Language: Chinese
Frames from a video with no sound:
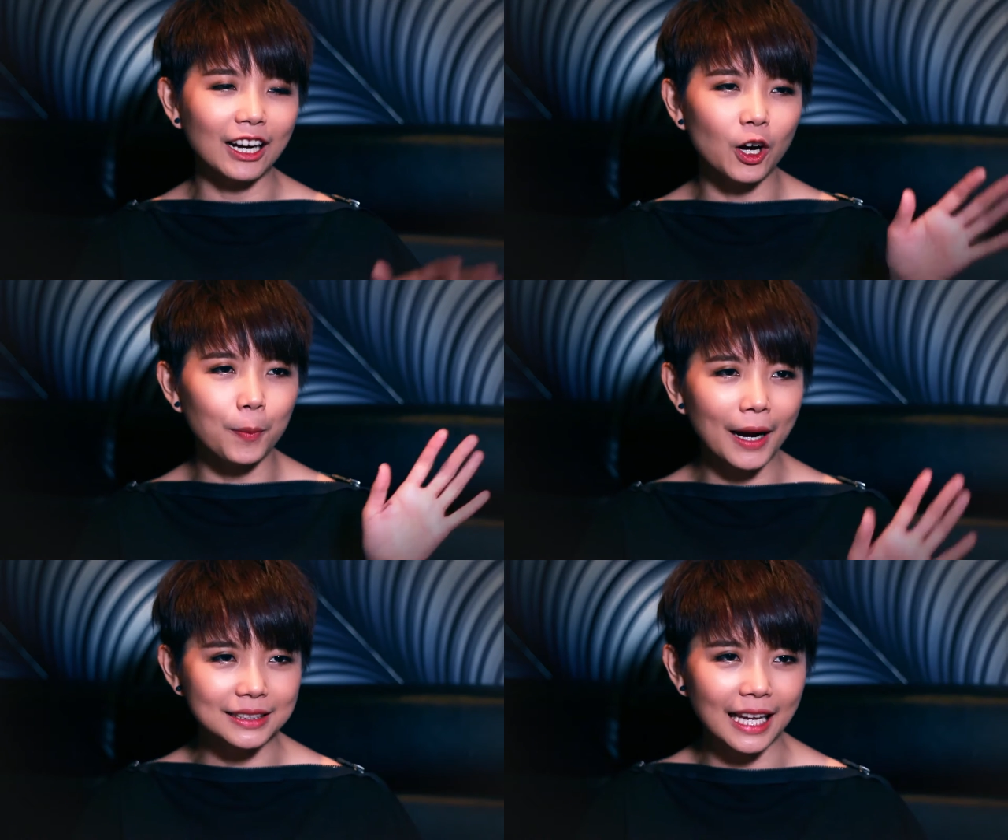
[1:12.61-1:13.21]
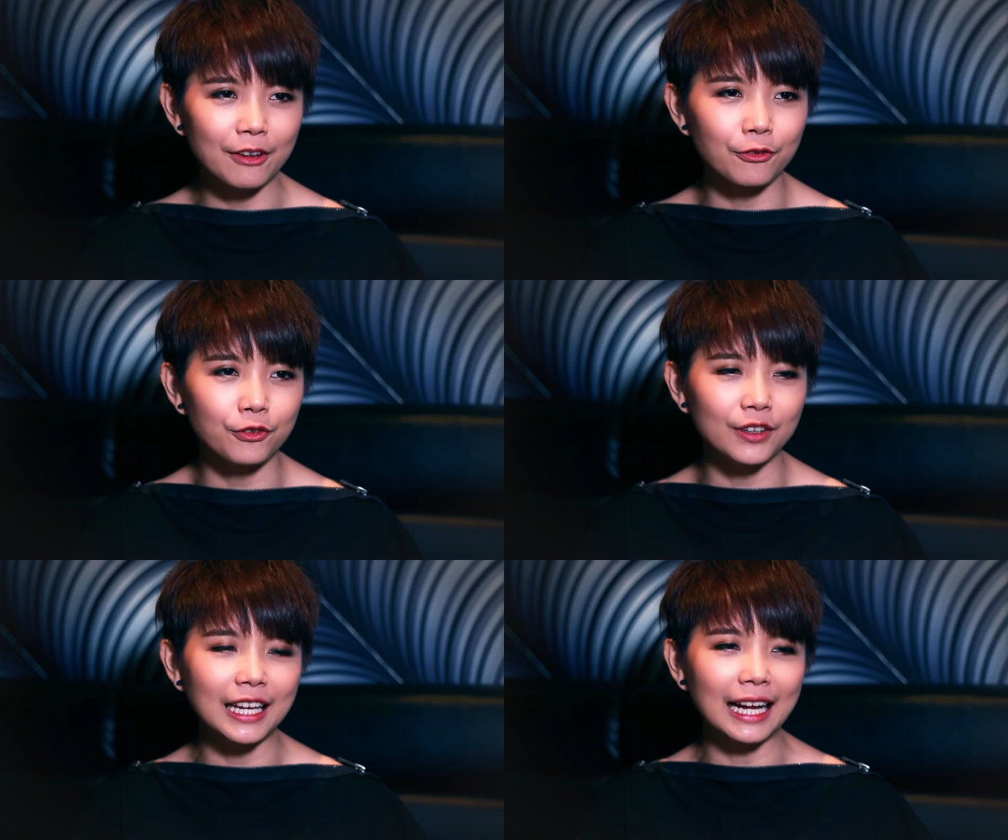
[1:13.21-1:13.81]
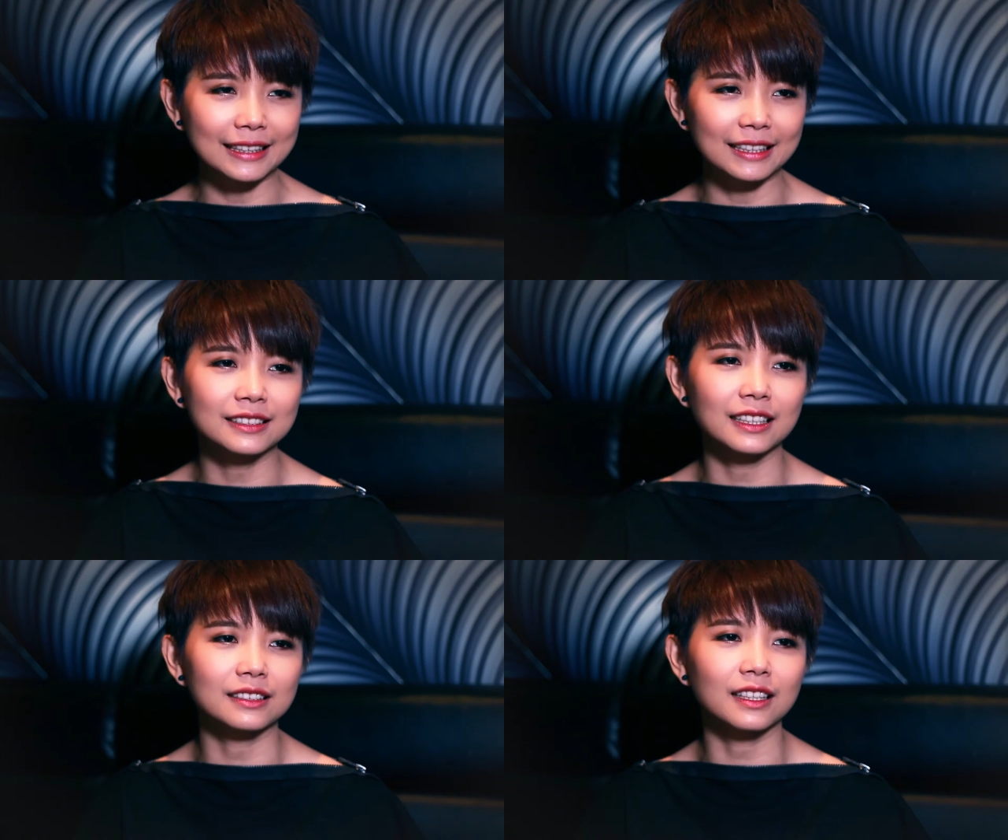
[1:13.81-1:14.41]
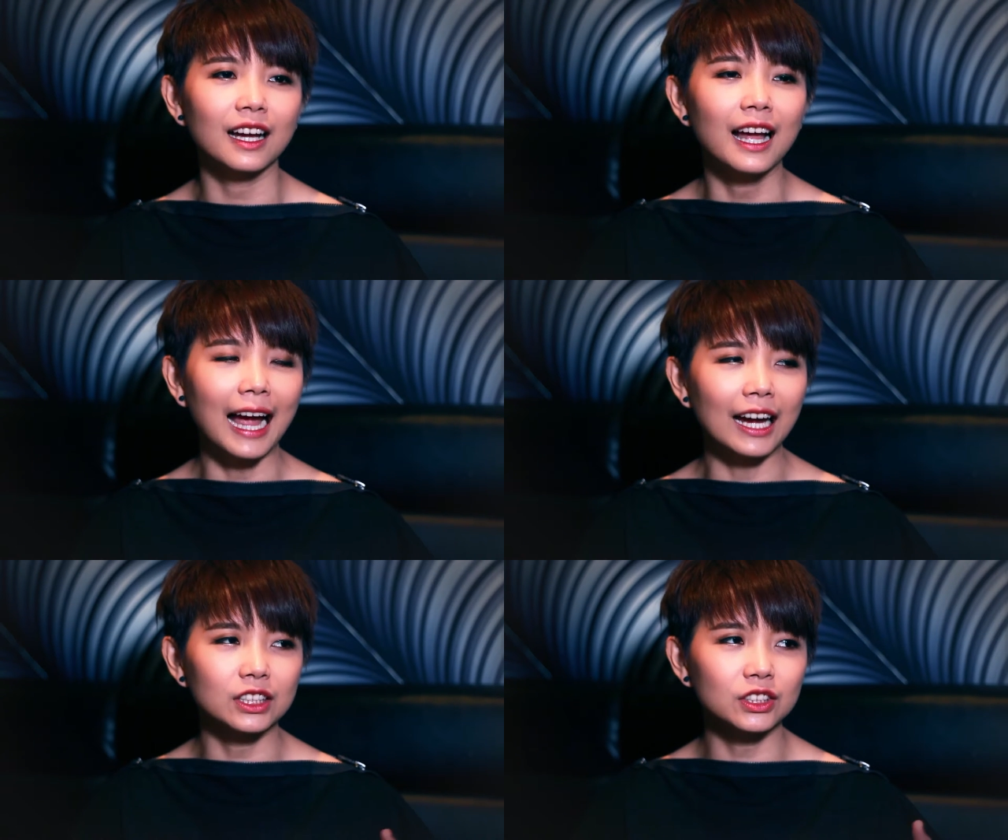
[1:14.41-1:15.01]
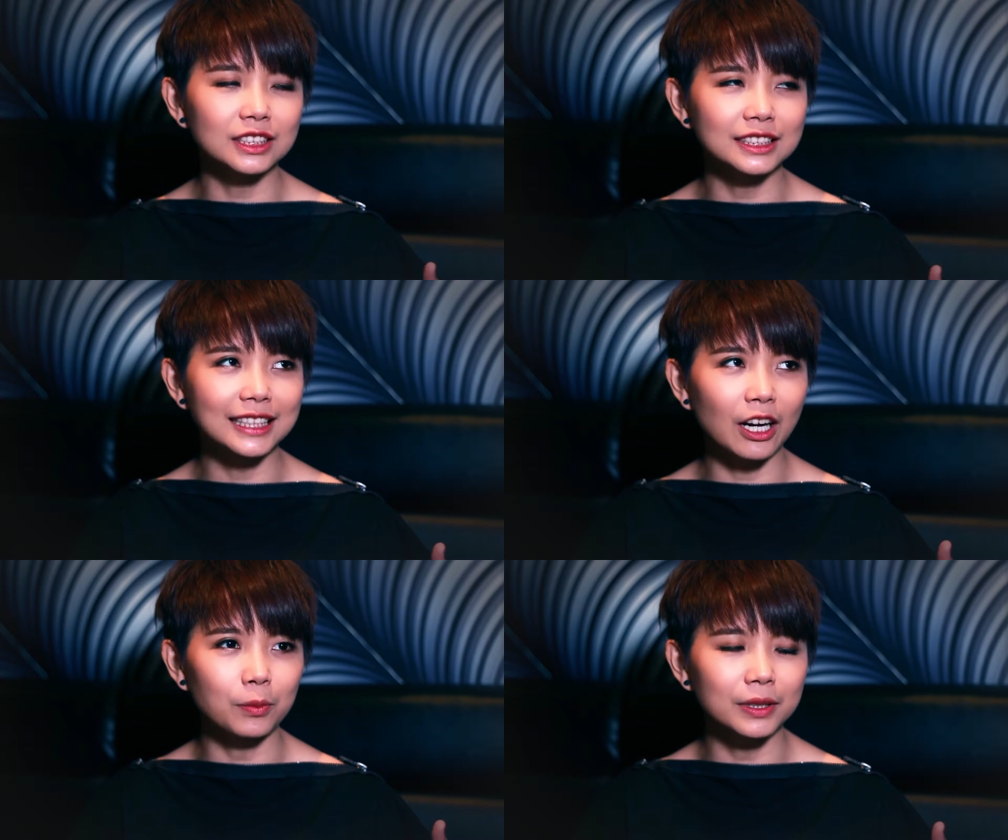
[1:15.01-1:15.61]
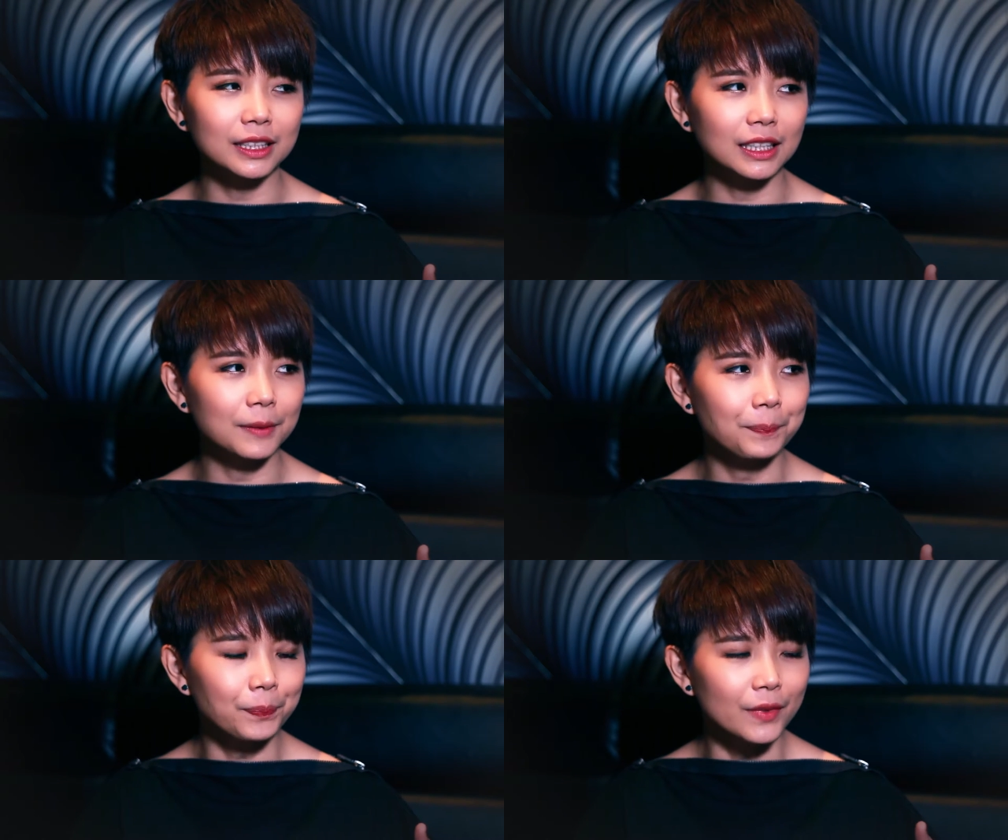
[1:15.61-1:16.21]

然后拍摄 M V 啊等等的，还有就是在我们的